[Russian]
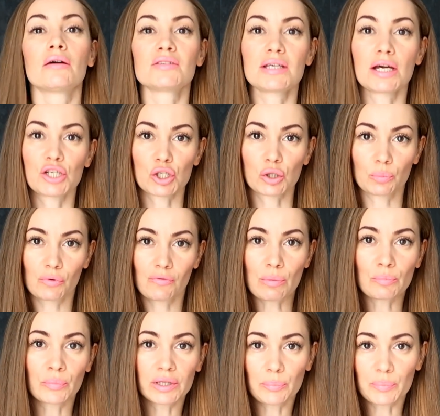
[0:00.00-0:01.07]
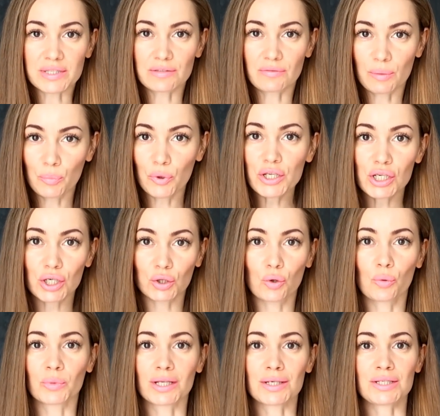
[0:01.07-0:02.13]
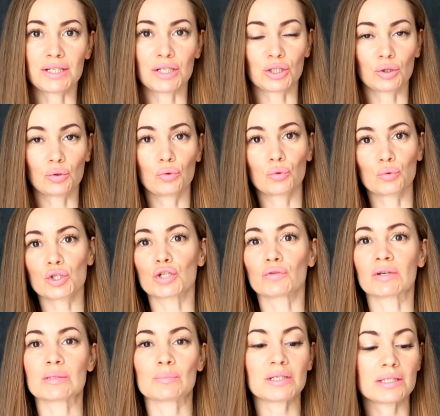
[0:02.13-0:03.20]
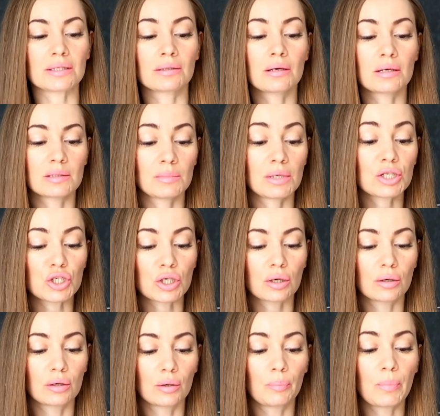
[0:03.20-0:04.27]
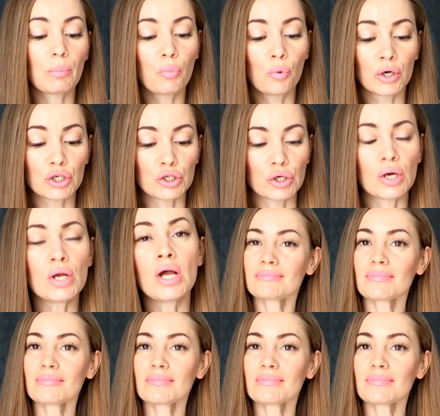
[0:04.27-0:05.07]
взять, чтобы вам было посвободнее дома носить, то лучше возьмите на размерчик э, побольше.